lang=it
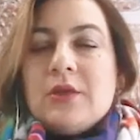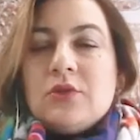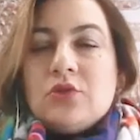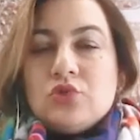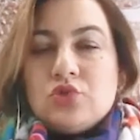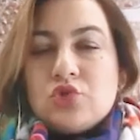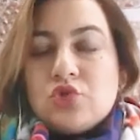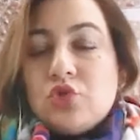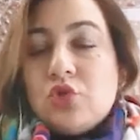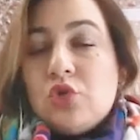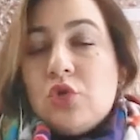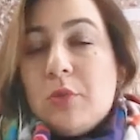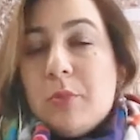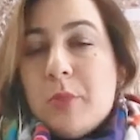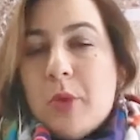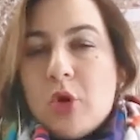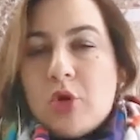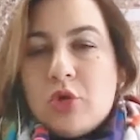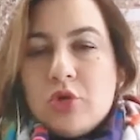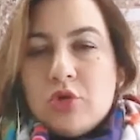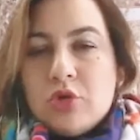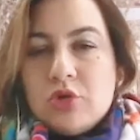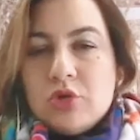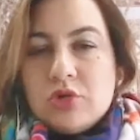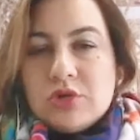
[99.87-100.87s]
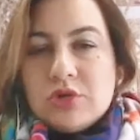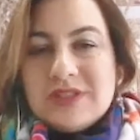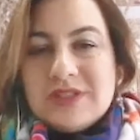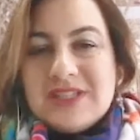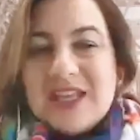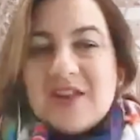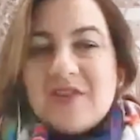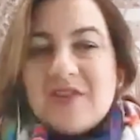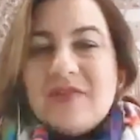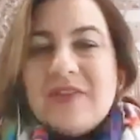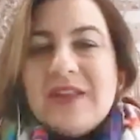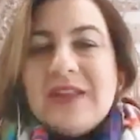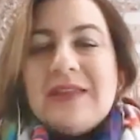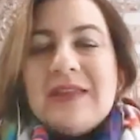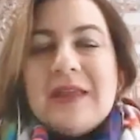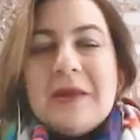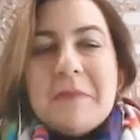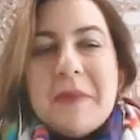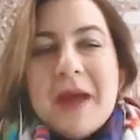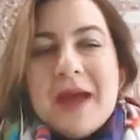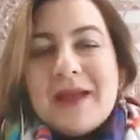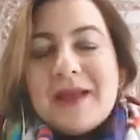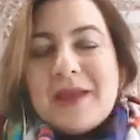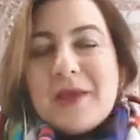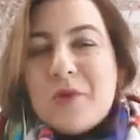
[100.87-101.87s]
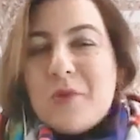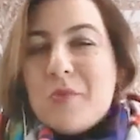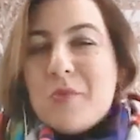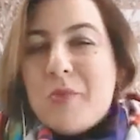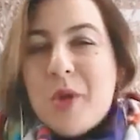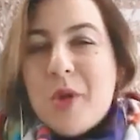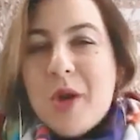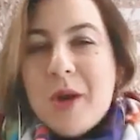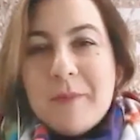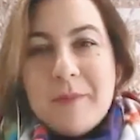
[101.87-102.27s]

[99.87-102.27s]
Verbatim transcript: non solo poco servite ma anche un po'